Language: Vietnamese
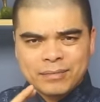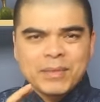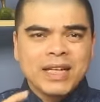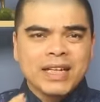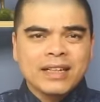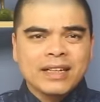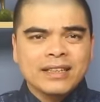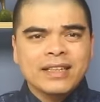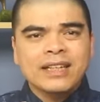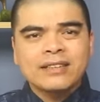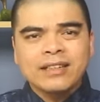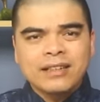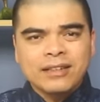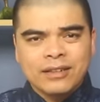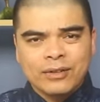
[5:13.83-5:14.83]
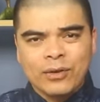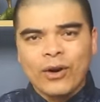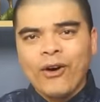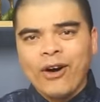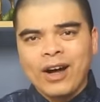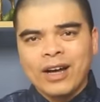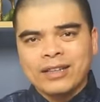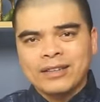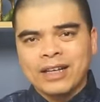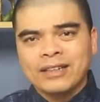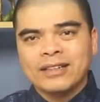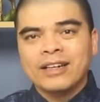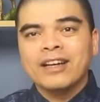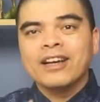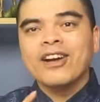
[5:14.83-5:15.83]
biến cái thách thức của họ
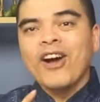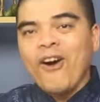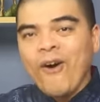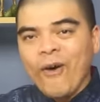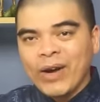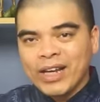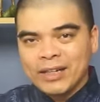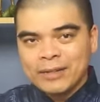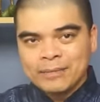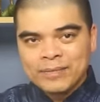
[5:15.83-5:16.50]
thành những cơ hội